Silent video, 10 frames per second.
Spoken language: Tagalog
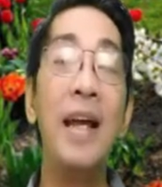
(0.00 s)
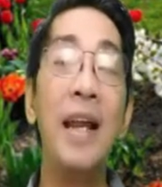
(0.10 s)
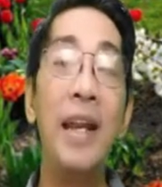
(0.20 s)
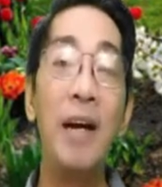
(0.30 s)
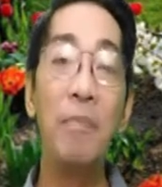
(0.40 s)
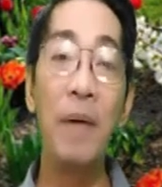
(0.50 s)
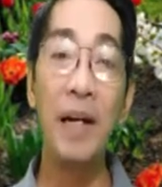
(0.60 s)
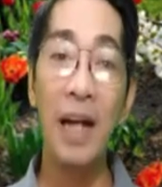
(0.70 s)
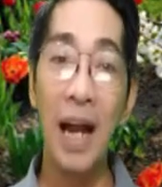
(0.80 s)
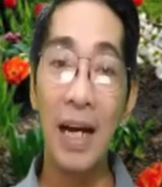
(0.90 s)
ng
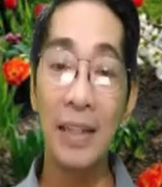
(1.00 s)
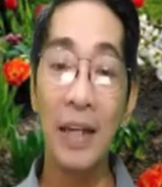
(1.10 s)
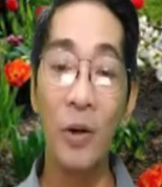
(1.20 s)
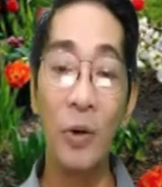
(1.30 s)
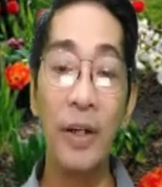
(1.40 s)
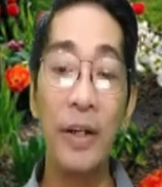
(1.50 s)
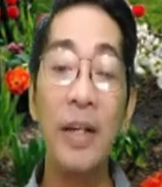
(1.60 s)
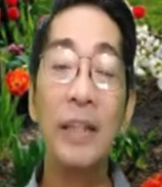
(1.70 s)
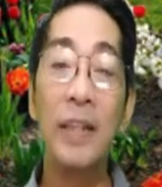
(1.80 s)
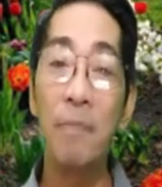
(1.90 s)
pagkakataon
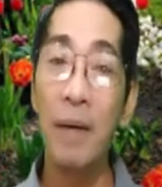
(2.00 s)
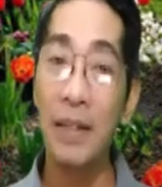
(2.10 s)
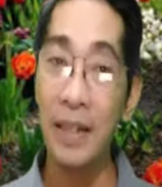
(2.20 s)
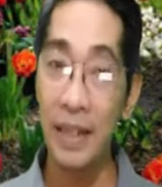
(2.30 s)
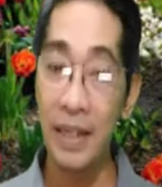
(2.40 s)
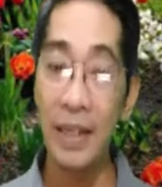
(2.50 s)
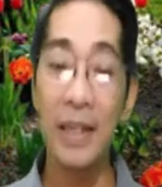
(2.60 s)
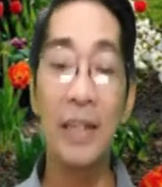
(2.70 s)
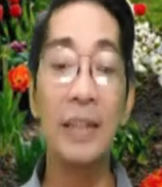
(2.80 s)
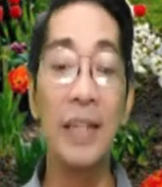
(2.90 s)
sa
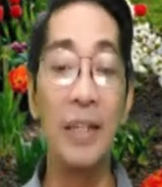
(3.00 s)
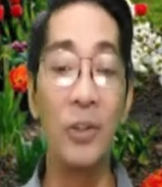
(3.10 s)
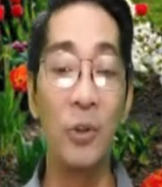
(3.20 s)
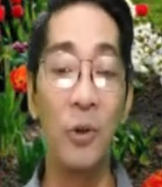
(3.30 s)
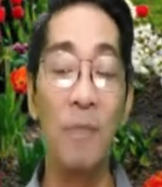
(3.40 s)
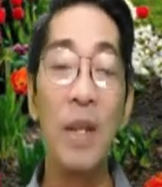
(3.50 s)
pag-iihersisyo.